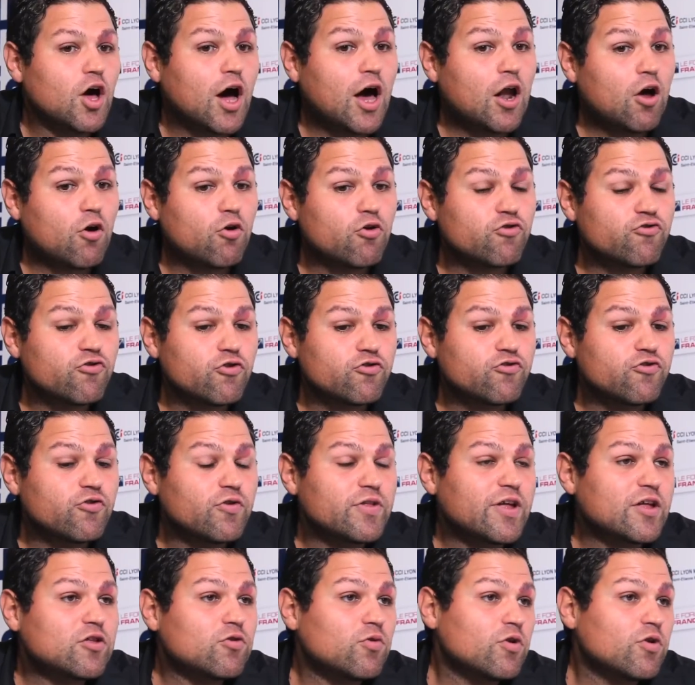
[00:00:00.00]
Alors aujourd'hui, on
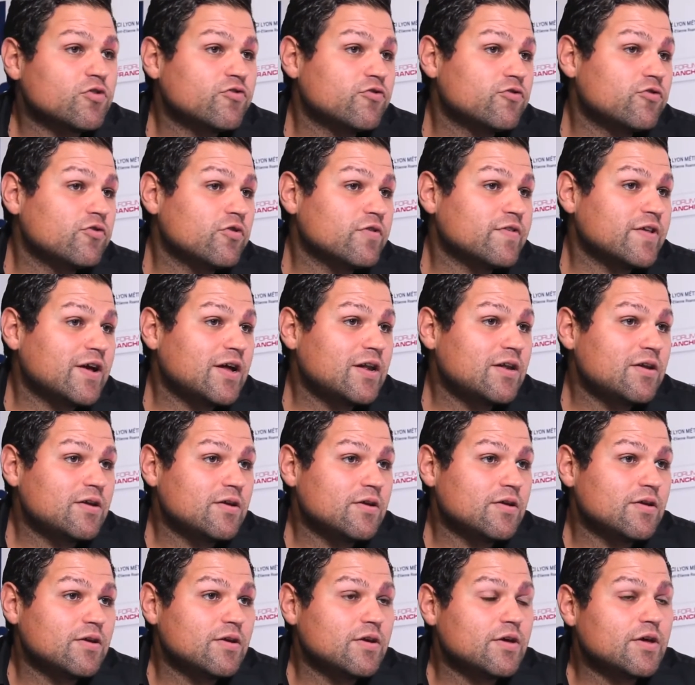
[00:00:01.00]
a trois succursales,
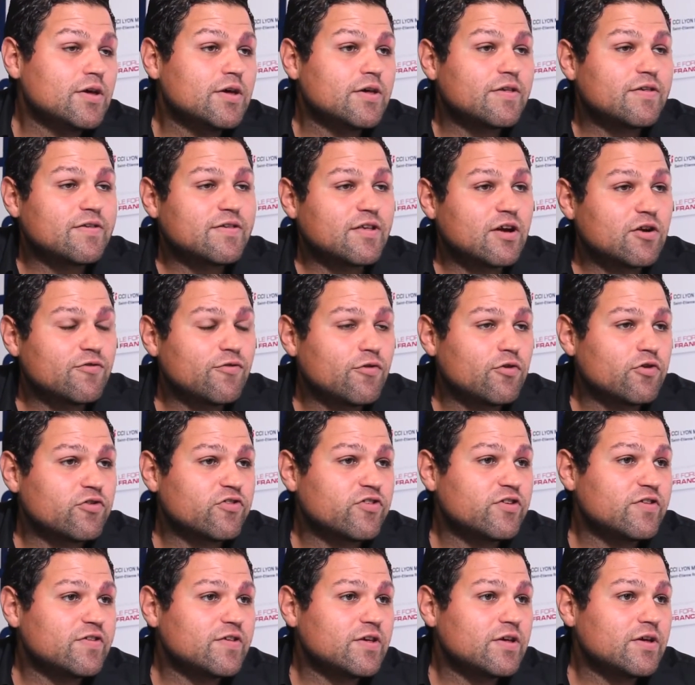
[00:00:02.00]
cinq
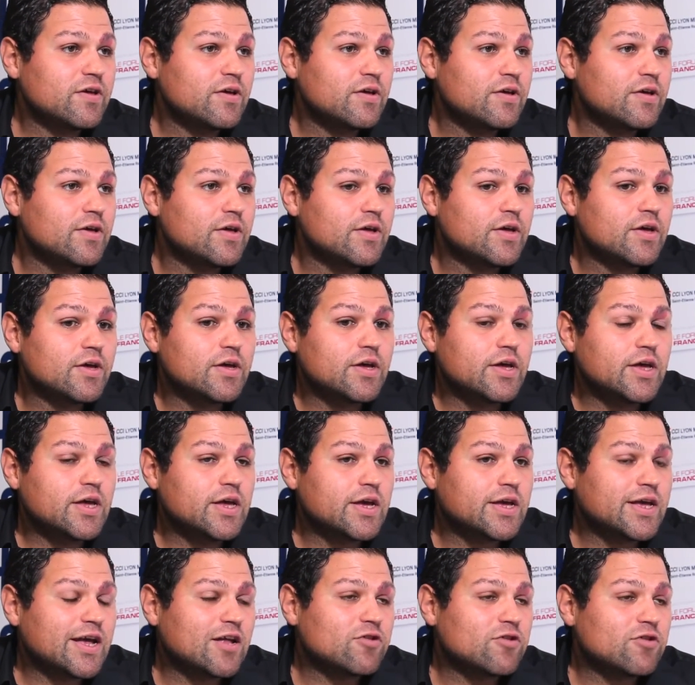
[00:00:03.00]
franchisés et
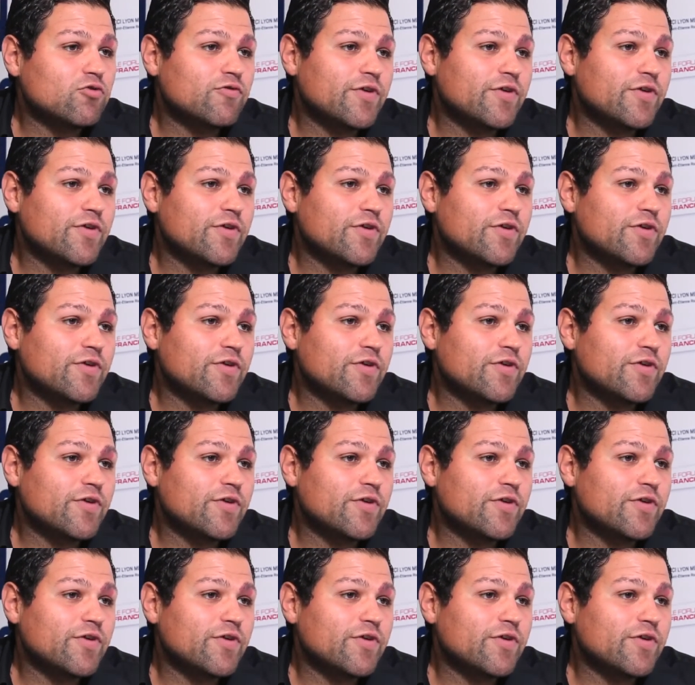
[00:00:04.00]
quatre